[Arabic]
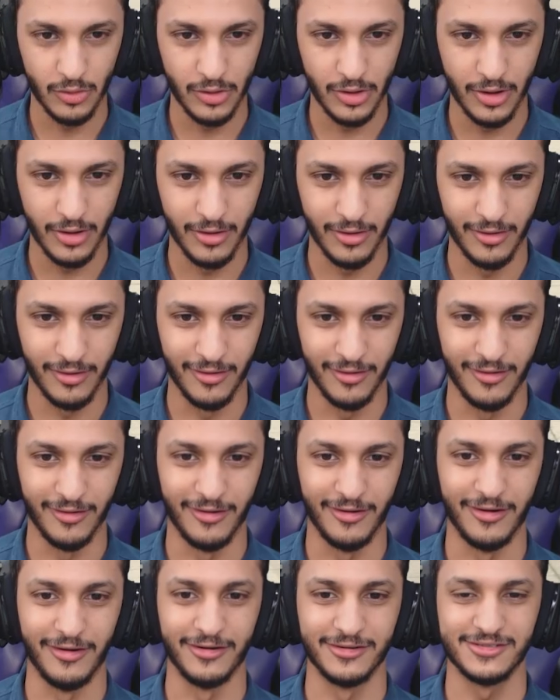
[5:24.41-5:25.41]

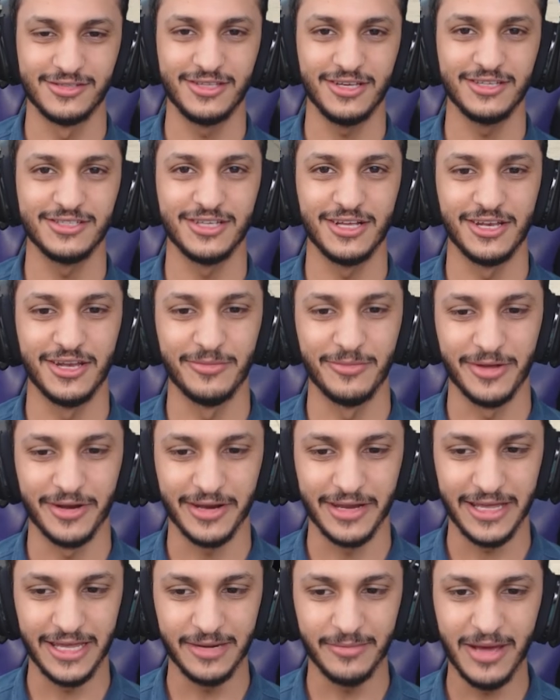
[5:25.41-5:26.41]
لا استعجلنا
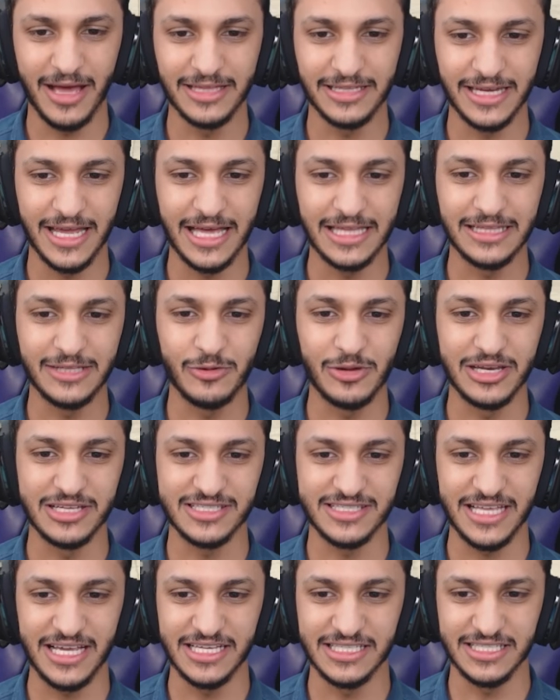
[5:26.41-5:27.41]
مرة يعني ما ادري اهدي ولا
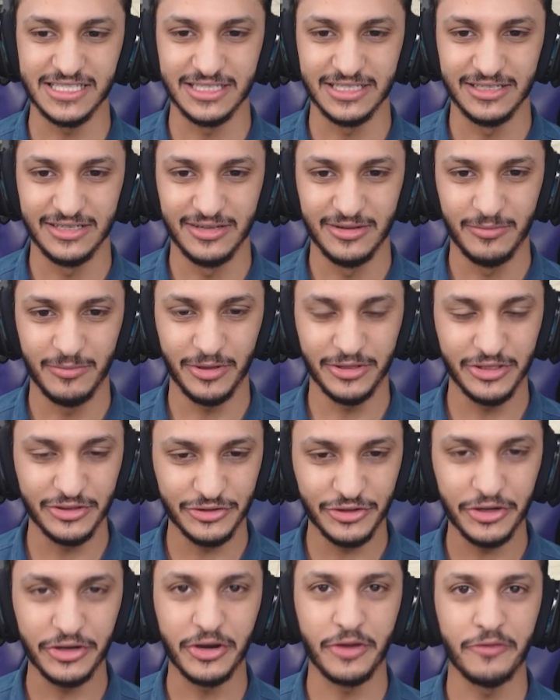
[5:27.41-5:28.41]
استعجل بعدين
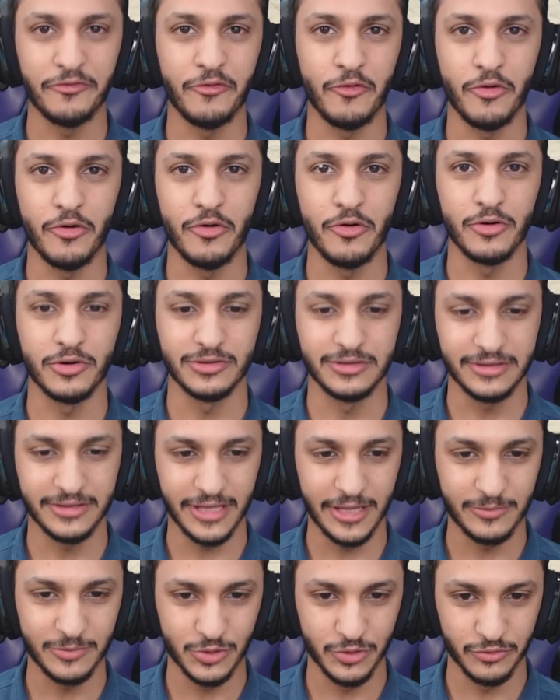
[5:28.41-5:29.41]
طرنا فوق
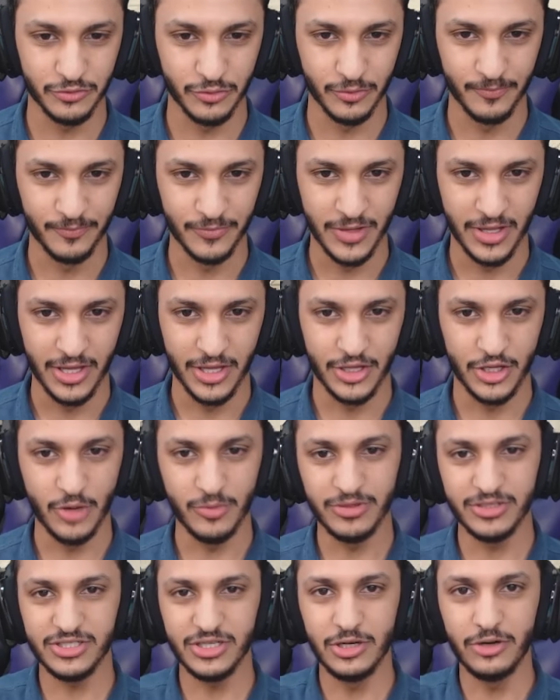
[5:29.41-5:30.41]
طيب شوفوا يوم
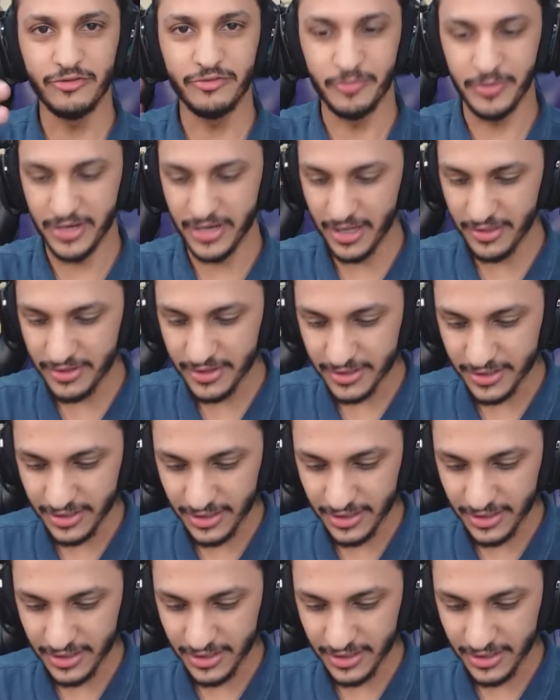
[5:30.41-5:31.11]
نجي نلف بين هذيك